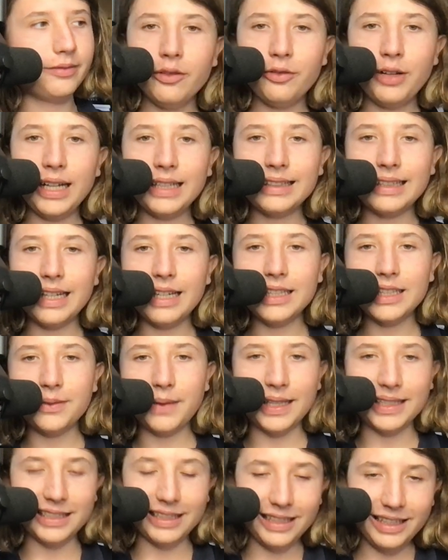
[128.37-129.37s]
Fakt
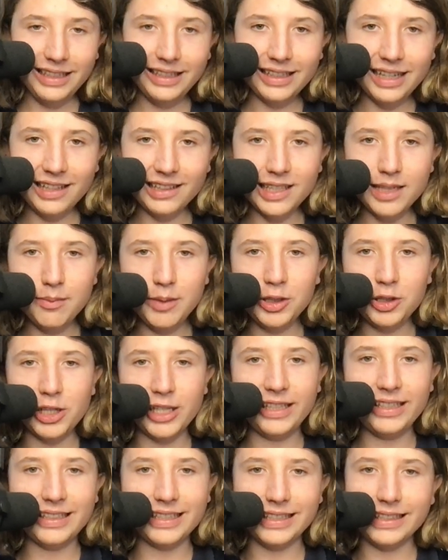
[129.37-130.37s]
23. Ich kann ziemlich
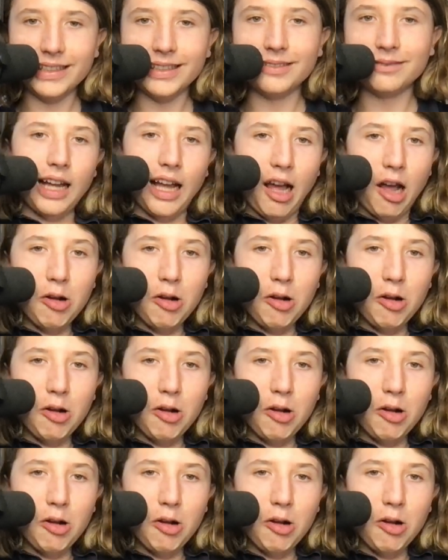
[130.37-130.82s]
schlecht zählen.